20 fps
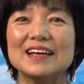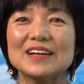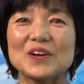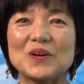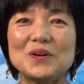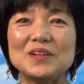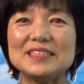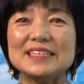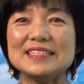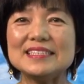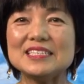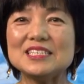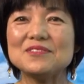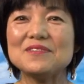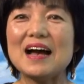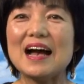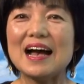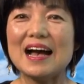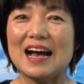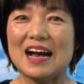こんにち
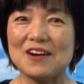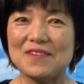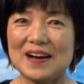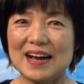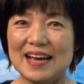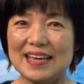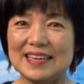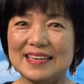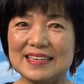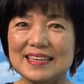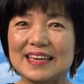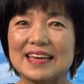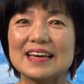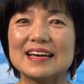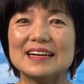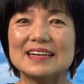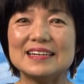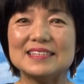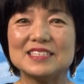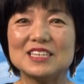はハワイ。
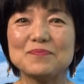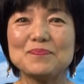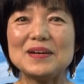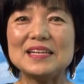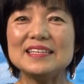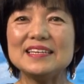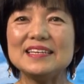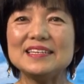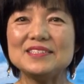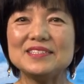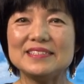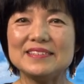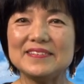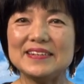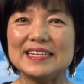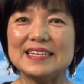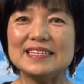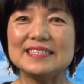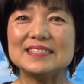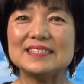A Japanese
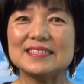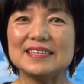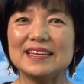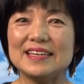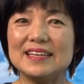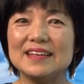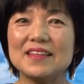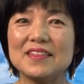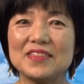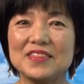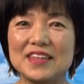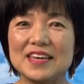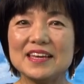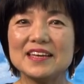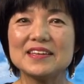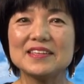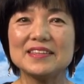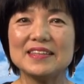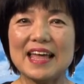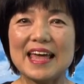series in Big
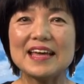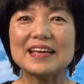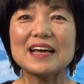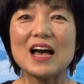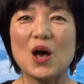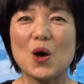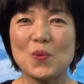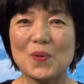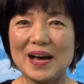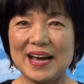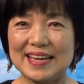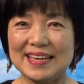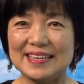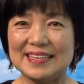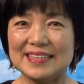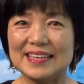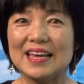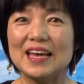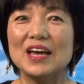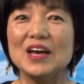Tech Hawaii.
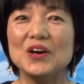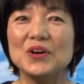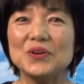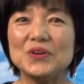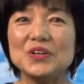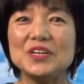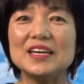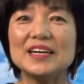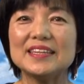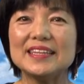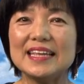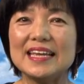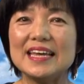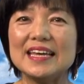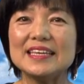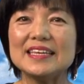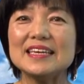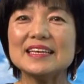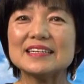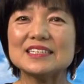We are
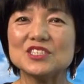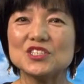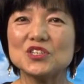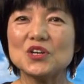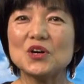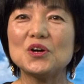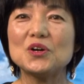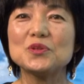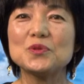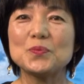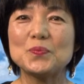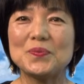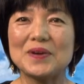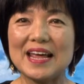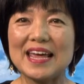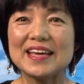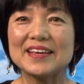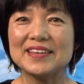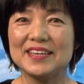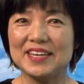taking a short
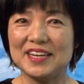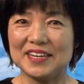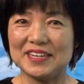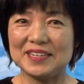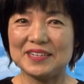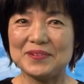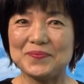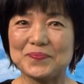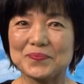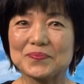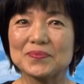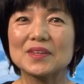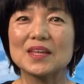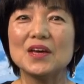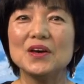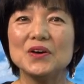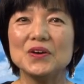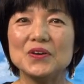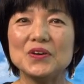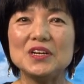break here.
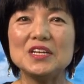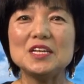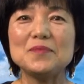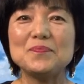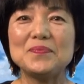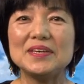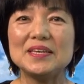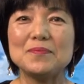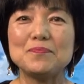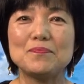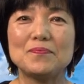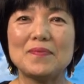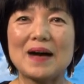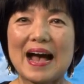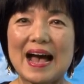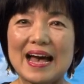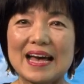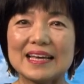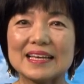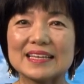We'll be
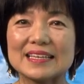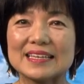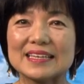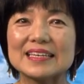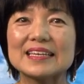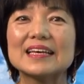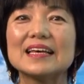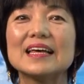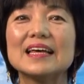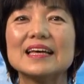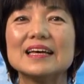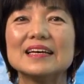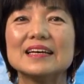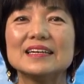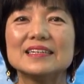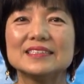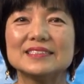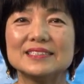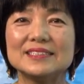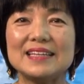back.
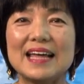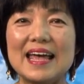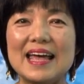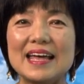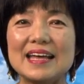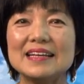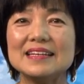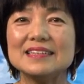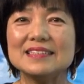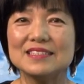Stay